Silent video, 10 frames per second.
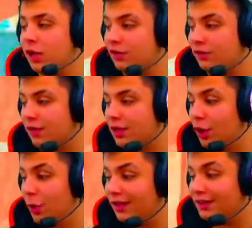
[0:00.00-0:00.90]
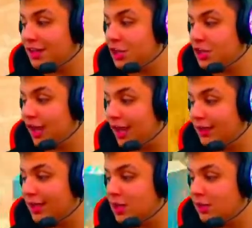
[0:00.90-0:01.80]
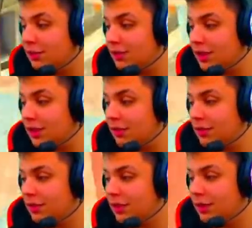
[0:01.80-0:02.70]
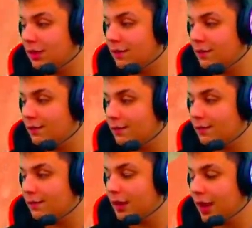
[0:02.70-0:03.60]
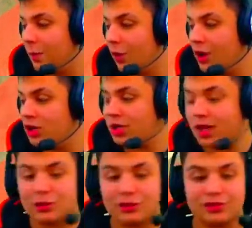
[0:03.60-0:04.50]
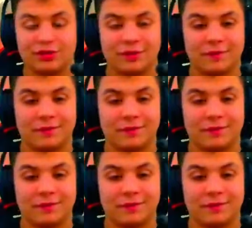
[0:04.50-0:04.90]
nisso, velho. Não existe nada disso, entendeu? Pelo amor de Deus.